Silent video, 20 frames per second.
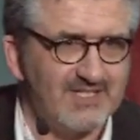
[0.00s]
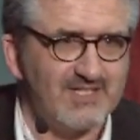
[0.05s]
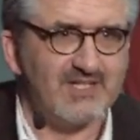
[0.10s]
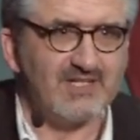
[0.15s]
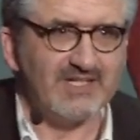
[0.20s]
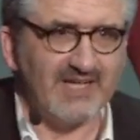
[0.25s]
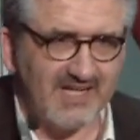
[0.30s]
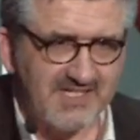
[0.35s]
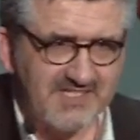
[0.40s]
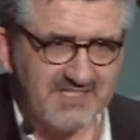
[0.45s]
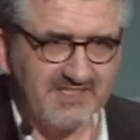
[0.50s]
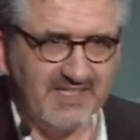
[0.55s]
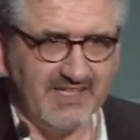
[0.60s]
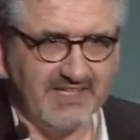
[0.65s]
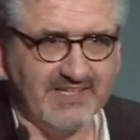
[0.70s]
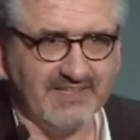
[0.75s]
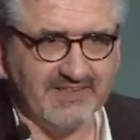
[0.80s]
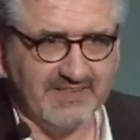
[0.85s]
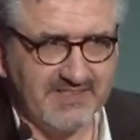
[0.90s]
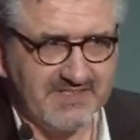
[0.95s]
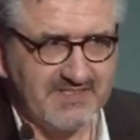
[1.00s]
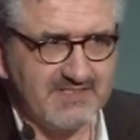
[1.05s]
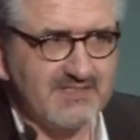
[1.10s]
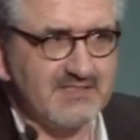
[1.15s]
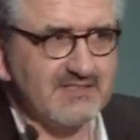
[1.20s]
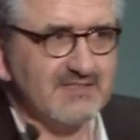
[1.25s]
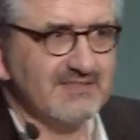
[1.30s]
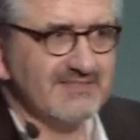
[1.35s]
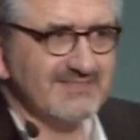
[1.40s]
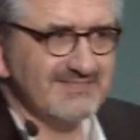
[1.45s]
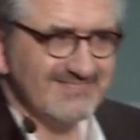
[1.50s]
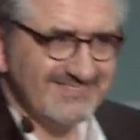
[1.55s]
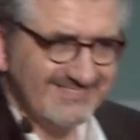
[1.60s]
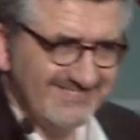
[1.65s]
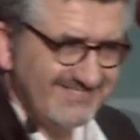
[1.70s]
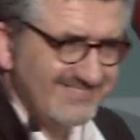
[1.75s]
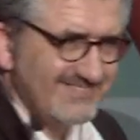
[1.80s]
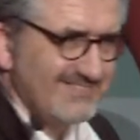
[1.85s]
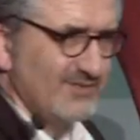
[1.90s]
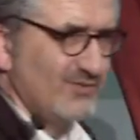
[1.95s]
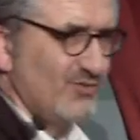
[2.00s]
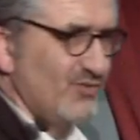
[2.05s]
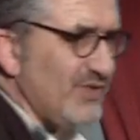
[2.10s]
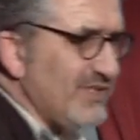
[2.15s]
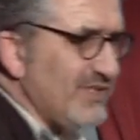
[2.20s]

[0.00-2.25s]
Grâce et délicatesse. Tout est